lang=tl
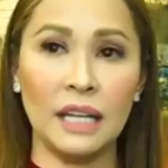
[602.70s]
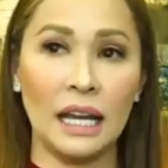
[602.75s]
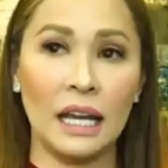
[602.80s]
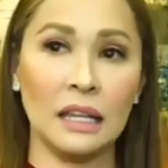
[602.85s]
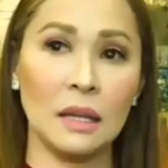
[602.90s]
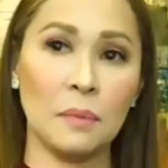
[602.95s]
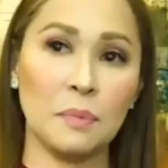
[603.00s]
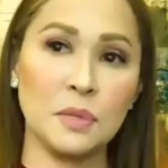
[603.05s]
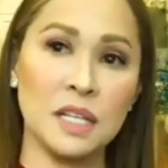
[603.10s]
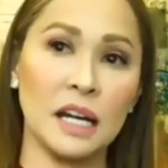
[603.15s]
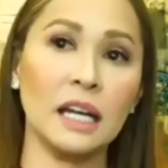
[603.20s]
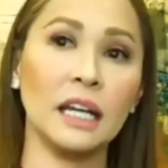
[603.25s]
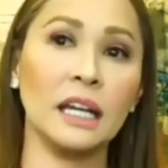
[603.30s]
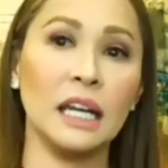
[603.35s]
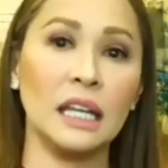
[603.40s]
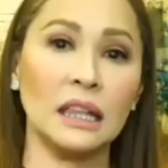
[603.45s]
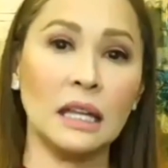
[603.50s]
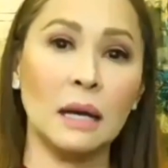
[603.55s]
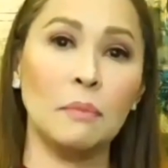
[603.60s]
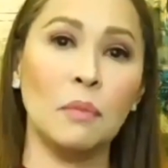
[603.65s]
tapos
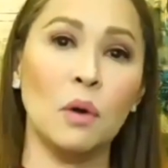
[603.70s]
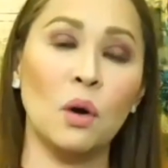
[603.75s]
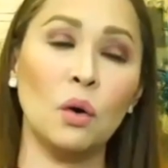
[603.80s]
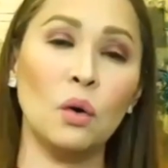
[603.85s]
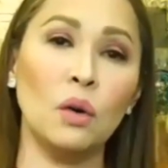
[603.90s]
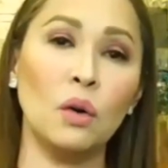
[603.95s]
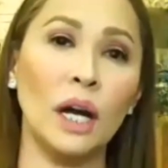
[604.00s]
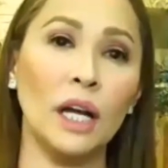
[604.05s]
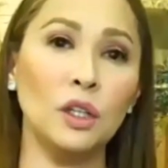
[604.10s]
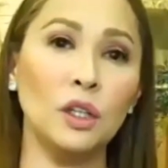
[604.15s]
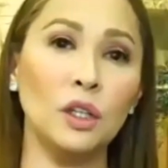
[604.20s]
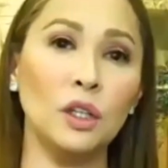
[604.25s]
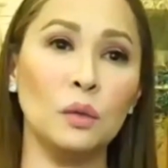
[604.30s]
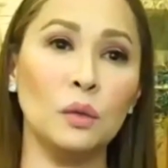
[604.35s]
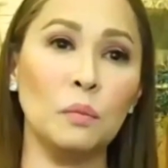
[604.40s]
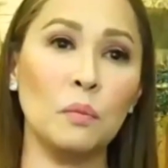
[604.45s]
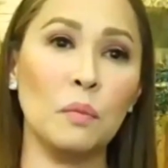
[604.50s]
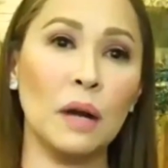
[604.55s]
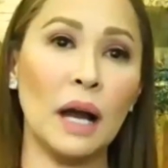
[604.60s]
nakikita mo kung ano yung